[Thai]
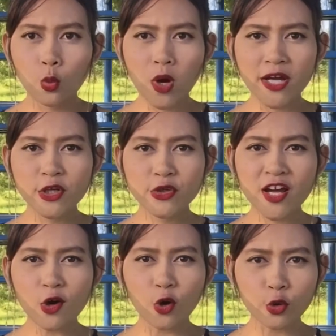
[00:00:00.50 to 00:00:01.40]
ว่าด้วย
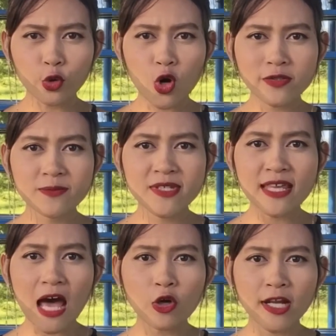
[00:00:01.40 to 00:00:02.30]
เรื่องของโรคซึม
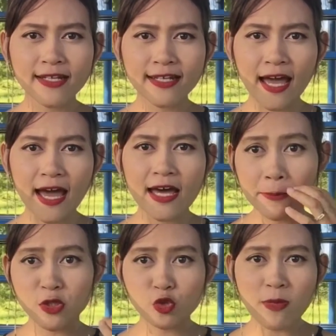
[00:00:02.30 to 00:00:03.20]
เศร้านั้นนะคะ ใน
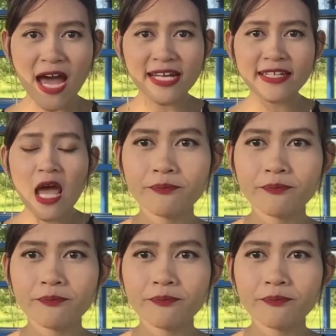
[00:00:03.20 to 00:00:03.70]
ปัจจุบัน